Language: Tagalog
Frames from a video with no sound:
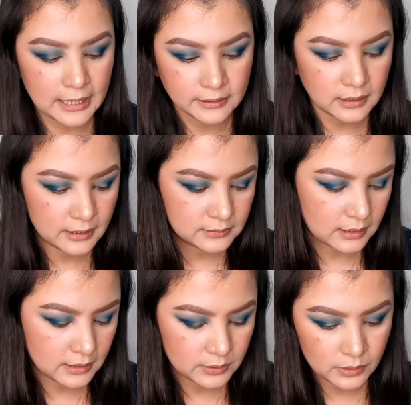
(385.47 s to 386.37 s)
Tight line
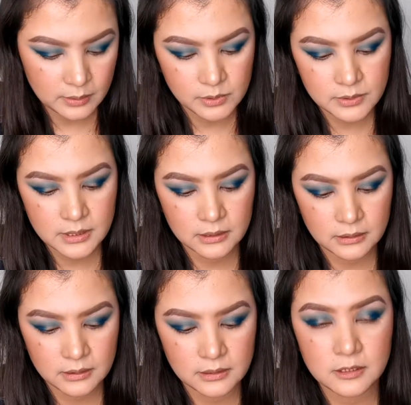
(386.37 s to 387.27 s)
tayo. I'm
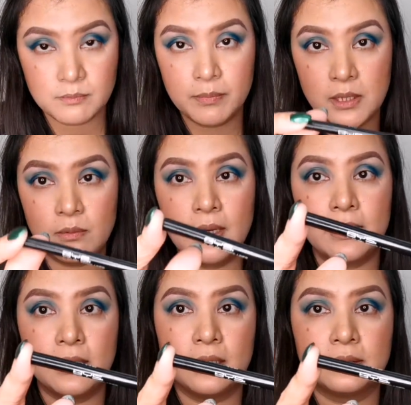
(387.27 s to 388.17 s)
using this
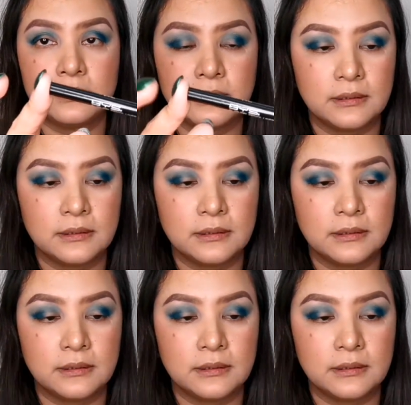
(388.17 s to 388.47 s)
BYS.